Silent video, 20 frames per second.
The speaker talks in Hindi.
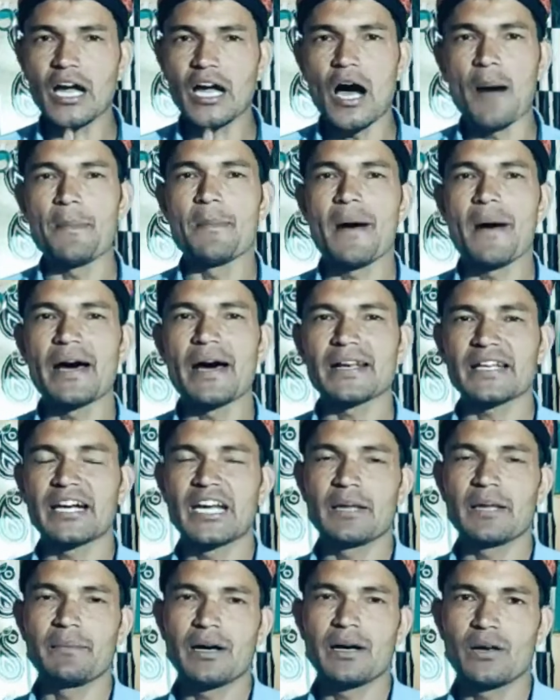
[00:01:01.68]
का अपमान
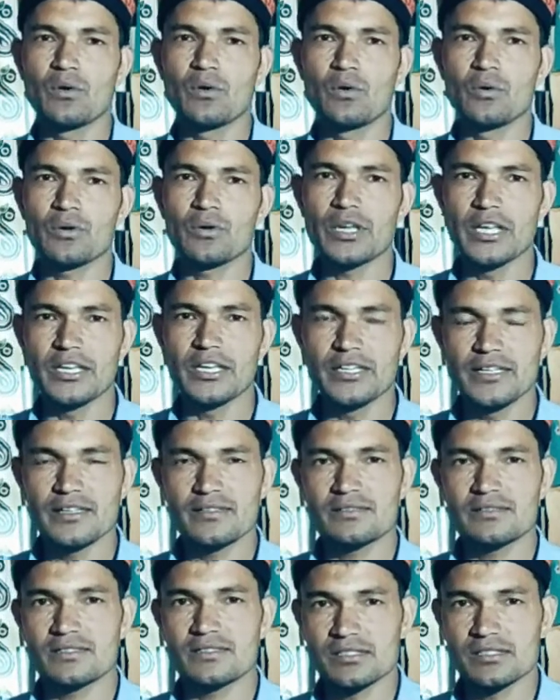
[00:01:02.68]
करने वालों के
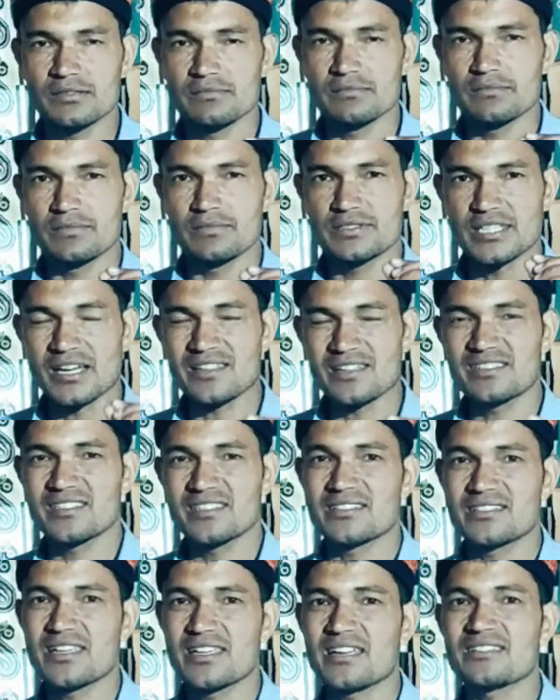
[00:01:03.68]
लिए सख्त
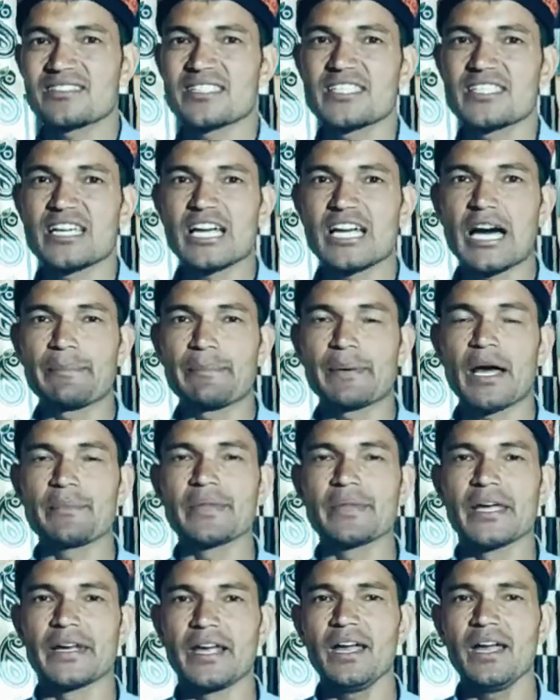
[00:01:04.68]
से सख्त सजा का
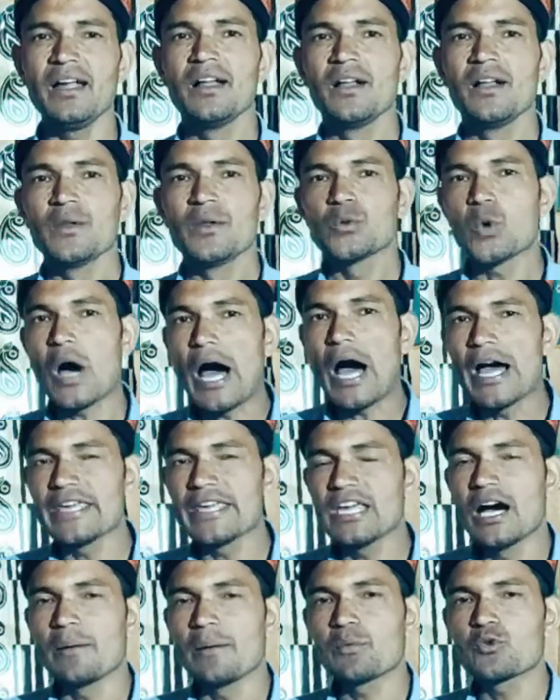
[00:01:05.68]
प्रावधान है तो
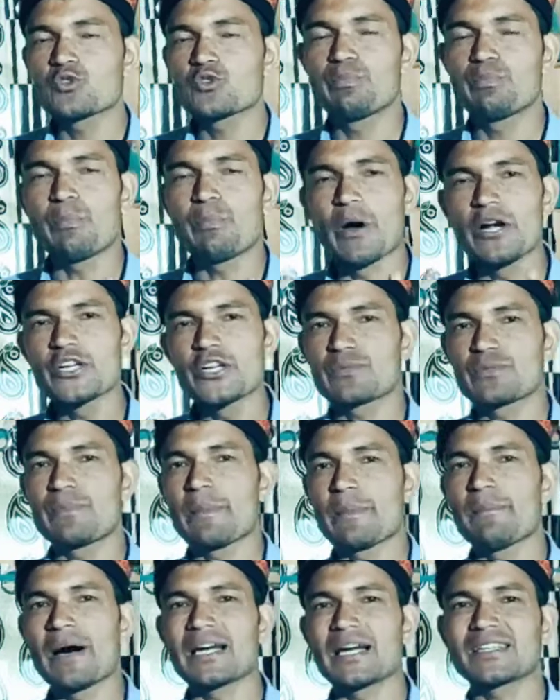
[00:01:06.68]
आइए हम कुछ पॉइंट्स
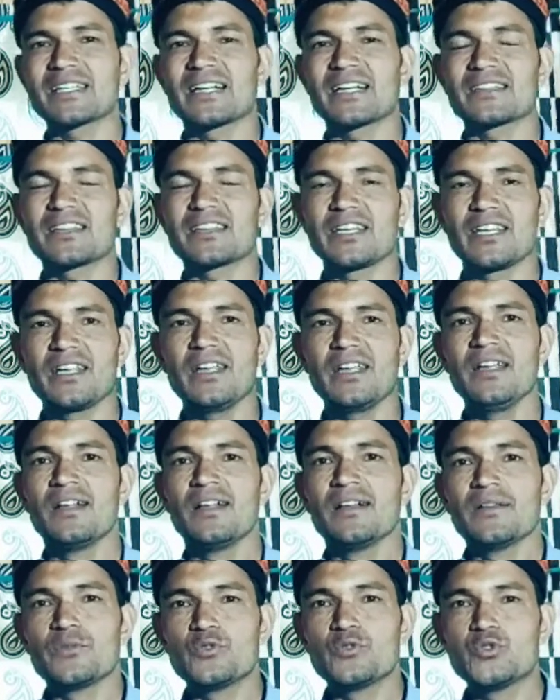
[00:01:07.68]
पे बात करते हैं
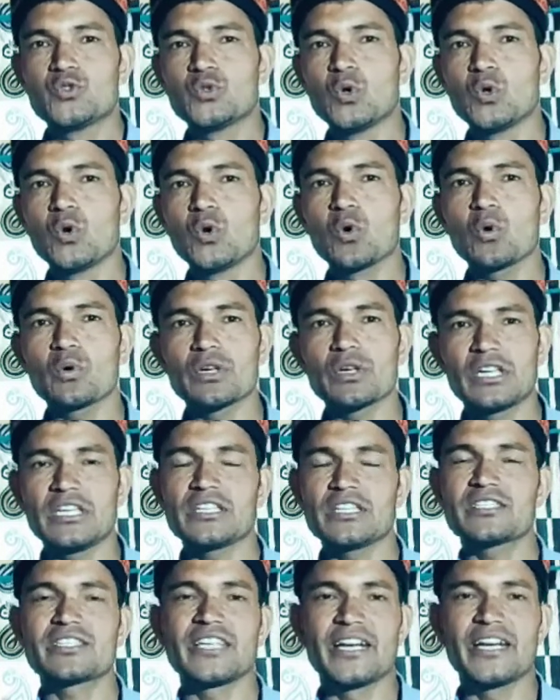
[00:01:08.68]
जो
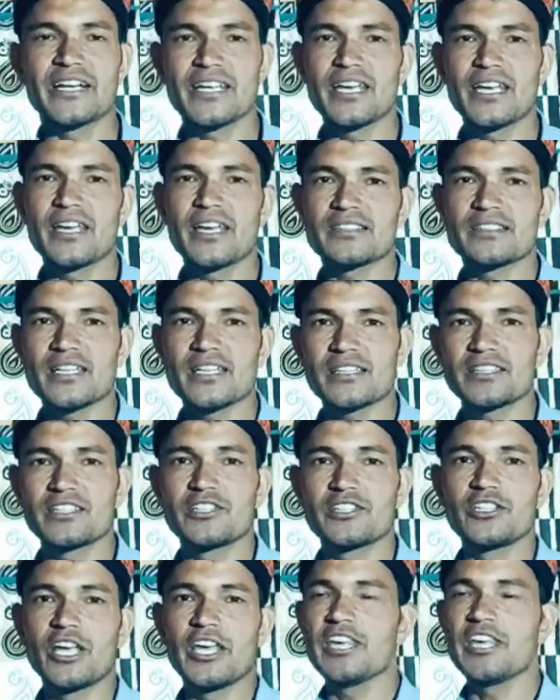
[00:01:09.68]
कि इस तिरंगे के साथ
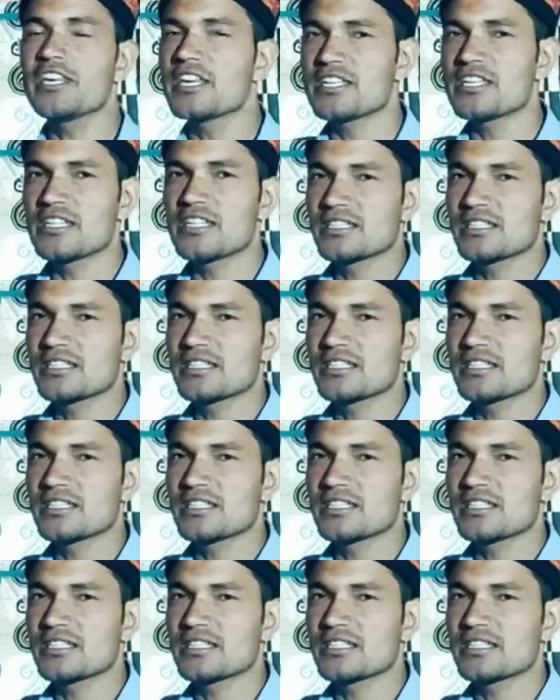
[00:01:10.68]
नहीं किया